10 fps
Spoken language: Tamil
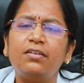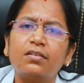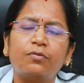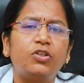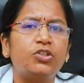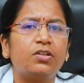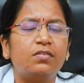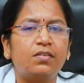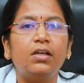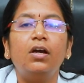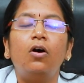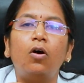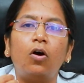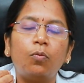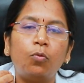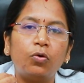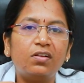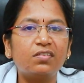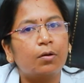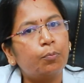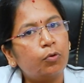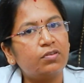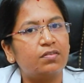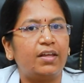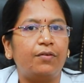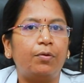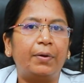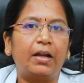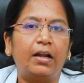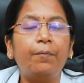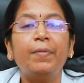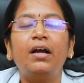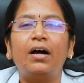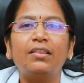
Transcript: இன்சஃபிஷியன்சி ஹார்மோனல் சப்போர்ட்ஸ் தேவைப்படும் தேவைப்படலாம்